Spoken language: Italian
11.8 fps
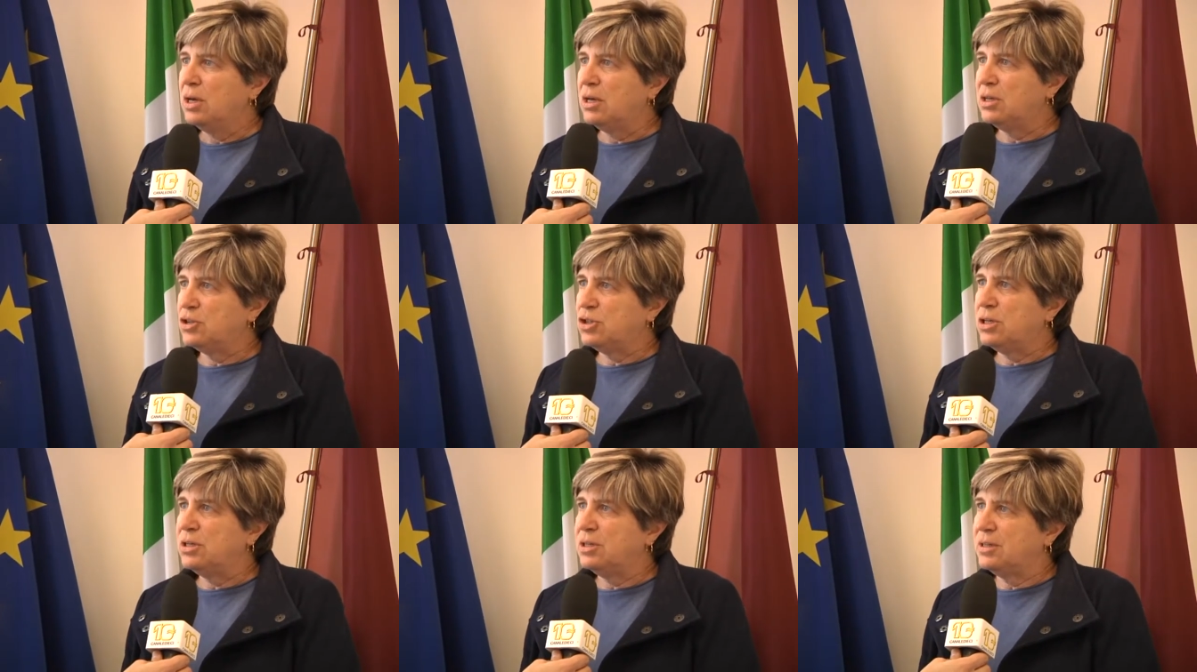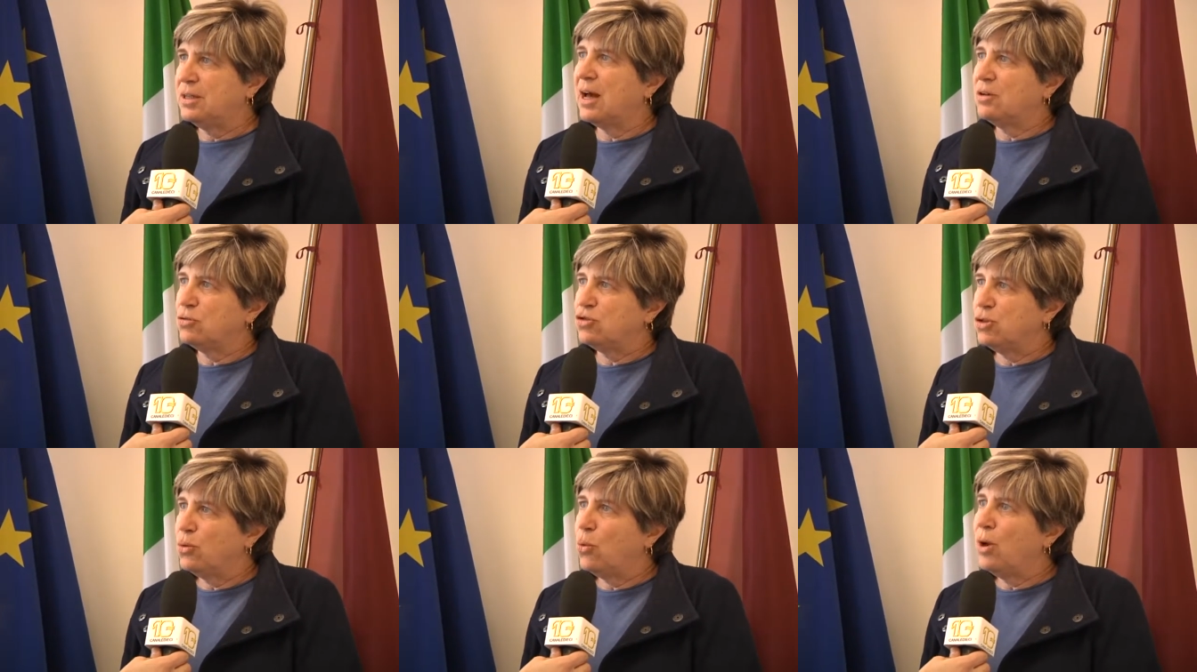eh, ci
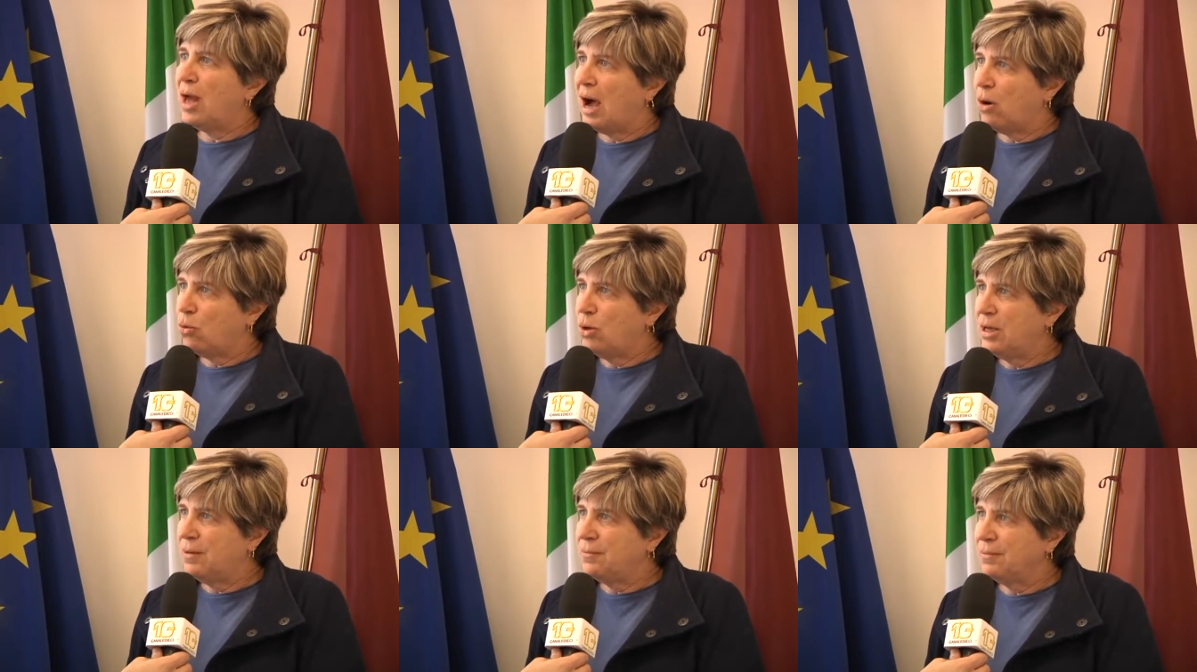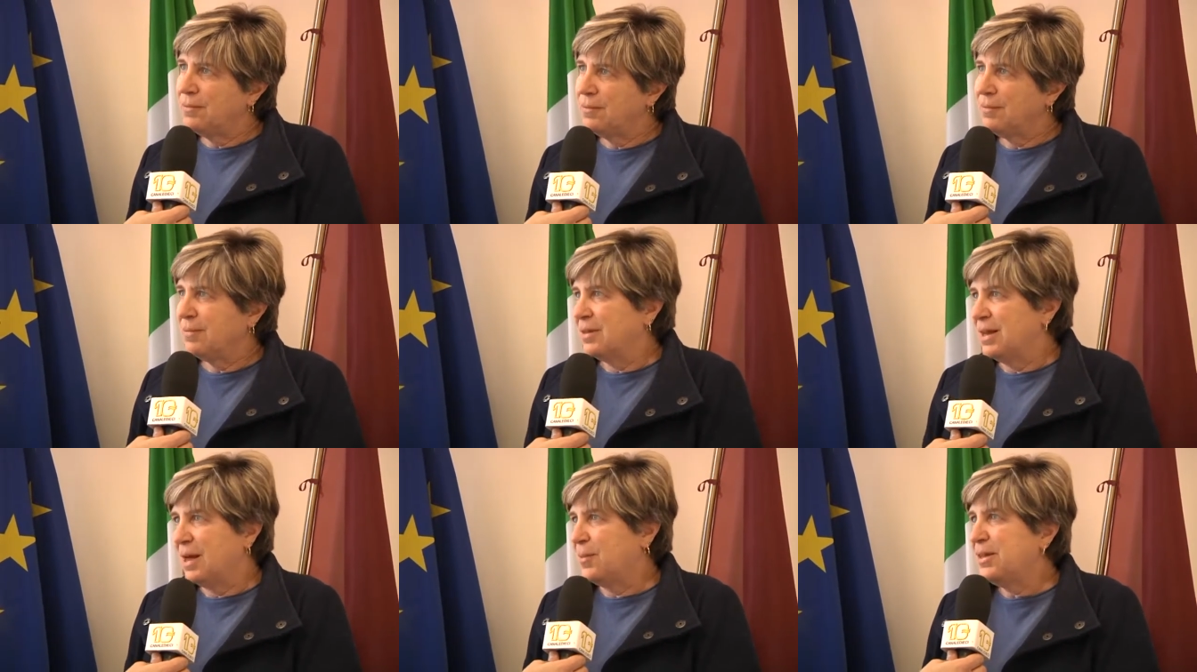ridaranno 5 aule la